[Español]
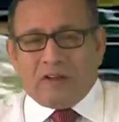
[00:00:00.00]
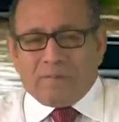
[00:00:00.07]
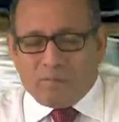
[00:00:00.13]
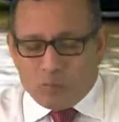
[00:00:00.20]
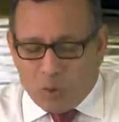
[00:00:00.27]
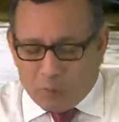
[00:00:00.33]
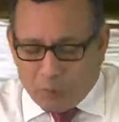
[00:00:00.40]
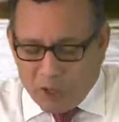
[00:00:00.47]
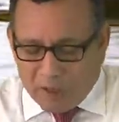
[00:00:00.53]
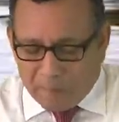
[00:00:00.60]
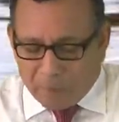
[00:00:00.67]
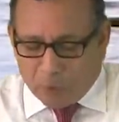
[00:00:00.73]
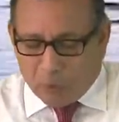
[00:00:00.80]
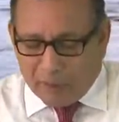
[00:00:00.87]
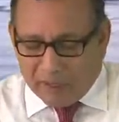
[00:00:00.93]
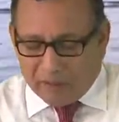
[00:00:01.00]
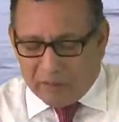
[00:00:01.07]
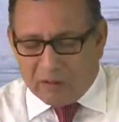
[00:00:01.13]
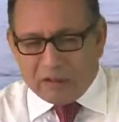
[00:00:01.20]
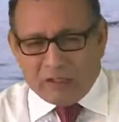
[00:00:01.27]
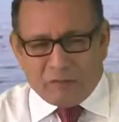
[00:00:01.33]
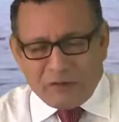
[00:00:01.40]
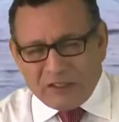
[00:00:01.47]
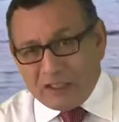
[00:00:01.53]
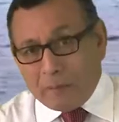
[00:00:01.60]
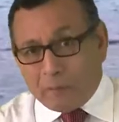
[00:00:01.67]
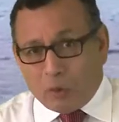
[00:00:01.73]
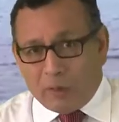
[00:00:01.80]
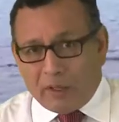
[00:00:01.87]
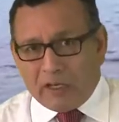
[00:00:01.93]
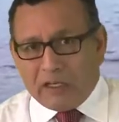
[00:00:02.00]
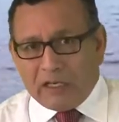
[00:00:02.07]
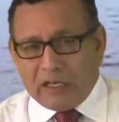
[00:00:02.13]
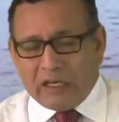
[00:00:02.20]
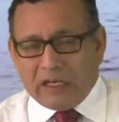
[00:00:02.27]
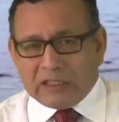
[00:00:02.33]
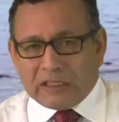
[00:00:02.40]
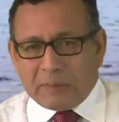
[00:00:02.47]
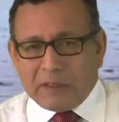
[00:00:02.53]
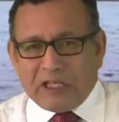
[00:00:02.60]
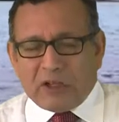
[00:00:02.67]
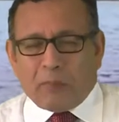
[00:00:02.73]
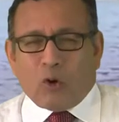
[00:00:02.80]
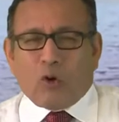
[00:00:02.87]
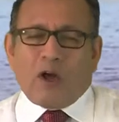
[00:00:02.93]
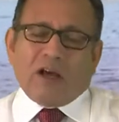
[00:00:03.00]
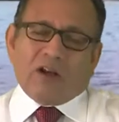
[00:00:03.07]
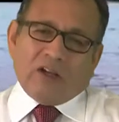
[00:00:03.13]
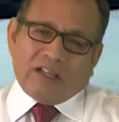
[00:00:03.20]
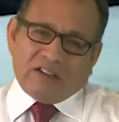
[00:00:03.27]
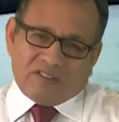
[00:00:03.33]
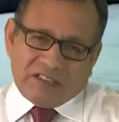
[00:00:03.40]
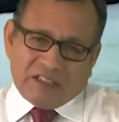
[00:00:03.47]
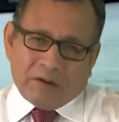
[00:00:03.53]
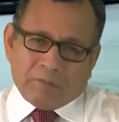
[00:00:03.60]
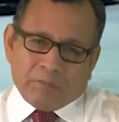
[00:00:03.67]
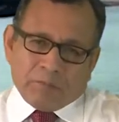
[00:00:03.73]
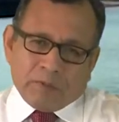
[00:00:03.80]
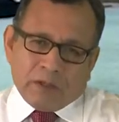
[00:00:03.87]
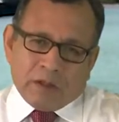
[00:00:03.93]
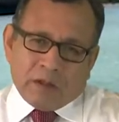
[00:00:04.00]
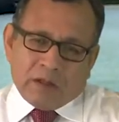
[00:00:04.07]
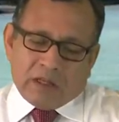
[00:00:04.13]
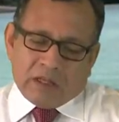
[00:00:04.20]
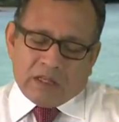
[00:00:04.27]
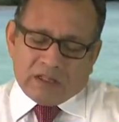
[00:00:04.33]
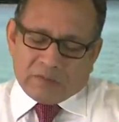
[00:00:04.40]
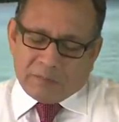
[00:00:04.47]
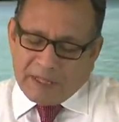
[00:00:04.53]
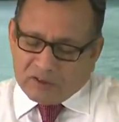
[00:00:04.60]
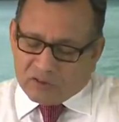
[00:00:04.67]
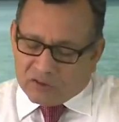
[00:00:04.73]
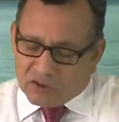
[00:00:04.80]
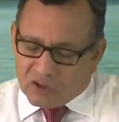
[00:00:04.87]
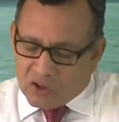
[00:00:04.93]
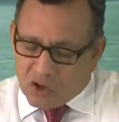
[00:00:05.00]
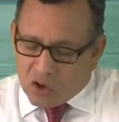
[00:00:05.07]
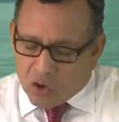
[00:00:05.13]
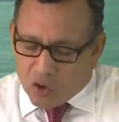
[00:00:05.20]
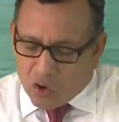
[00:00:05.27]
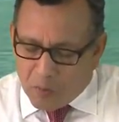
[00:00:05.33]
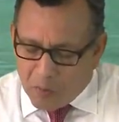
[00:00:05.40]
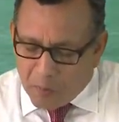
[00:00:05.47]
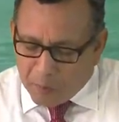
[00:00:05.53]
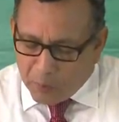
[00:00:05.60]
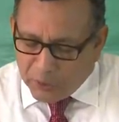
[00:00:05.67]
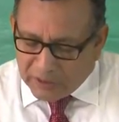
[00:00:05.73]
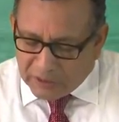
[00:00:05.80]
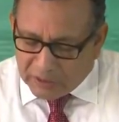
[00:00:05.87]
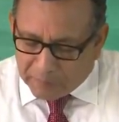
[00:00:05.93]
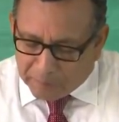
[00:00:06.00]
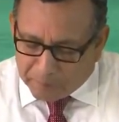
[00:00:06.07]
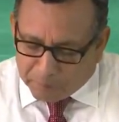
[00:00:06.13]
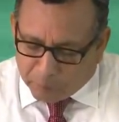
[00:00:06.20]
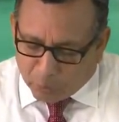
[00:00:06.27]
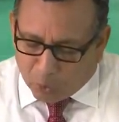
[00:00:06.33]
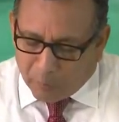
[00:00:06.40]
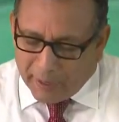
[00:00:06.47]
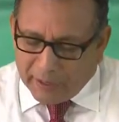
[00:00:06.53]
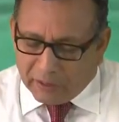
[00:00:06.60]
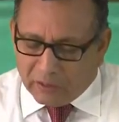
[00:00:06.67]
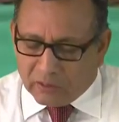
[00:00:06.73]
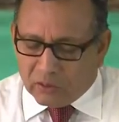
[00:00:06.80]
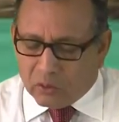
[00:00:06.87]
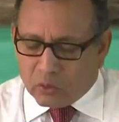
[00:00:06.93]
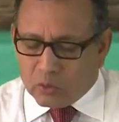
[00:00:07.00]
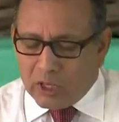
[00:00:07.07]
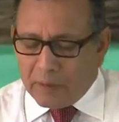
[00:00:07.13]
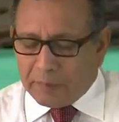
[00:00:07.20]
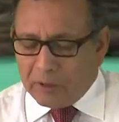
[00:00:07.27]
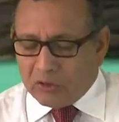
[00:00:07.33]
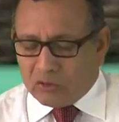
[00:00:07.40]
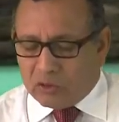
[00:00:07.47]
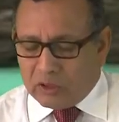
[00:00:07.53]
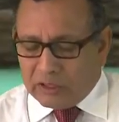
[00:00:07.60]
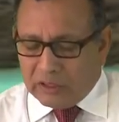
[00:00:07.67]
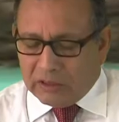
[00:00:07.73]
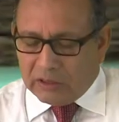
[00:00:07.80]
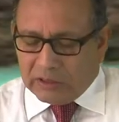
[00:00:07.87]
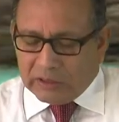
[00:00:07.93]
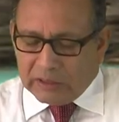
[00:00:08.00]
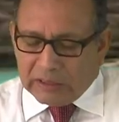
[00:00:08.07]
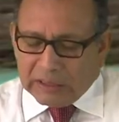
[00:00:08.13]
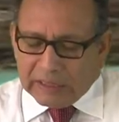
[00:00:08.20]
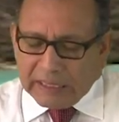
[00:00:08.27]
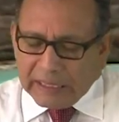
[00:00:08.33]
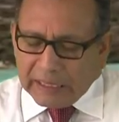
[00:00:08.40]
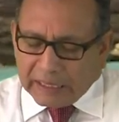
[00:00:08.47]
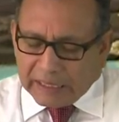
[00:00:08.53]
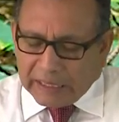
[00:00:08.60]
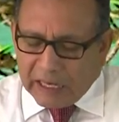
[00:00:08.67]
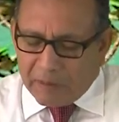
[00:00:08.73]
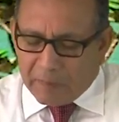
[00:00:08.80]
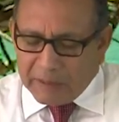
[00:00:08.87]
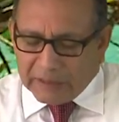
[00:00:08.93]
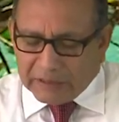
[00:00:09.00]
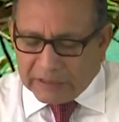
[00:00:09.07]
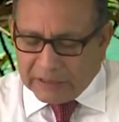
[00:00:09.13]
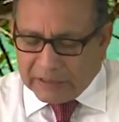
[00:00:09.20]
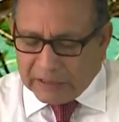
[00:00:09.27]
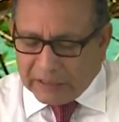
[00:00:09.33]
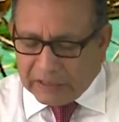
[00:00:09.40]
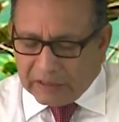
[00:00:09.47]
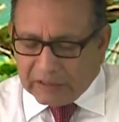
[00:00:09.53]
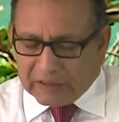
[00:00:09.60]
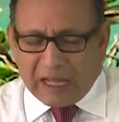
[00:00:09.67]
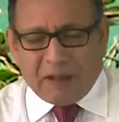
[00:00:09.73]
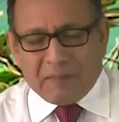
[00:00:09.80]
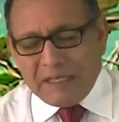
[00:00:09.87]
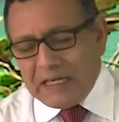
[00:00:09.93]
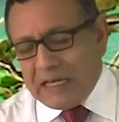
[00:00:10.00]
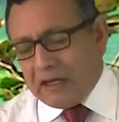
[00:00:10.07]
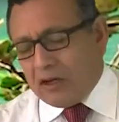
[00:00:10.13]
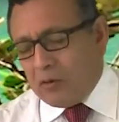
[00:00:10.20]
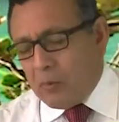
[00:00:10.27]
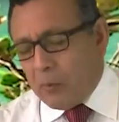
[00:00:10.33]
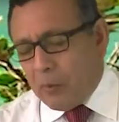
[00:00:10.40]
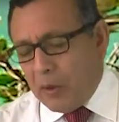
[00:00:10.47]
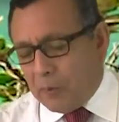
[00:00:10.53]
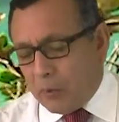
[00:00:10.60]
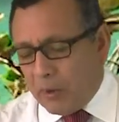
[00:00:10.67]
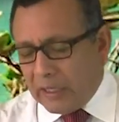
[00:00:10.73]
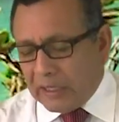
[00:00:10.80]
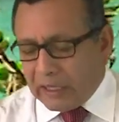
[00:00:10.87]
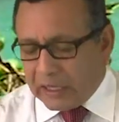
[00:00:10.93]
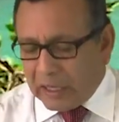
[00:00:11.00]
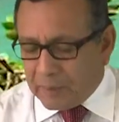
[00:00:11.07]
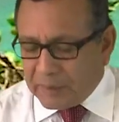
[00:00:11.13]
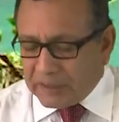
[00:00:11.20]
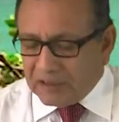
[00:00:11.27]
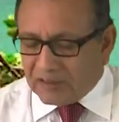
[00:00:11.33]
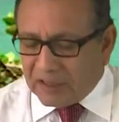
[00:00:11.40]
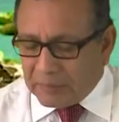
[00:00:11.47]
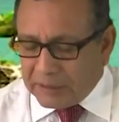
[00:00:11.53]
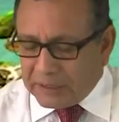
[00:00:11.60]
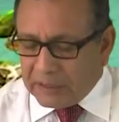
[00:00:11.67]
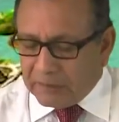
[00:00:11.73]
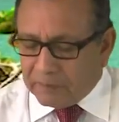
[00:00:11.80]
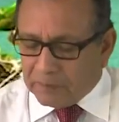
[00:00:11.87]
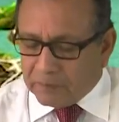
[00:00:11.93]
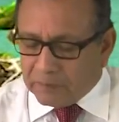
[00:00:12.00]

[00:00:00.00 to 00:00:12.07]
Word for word: no puedes probar, difícil probar el tema dije, pero les decía, es más, ¿cómo puede probar una persona que realmente sabía? ¿Cómo puedes probar que realmente sabía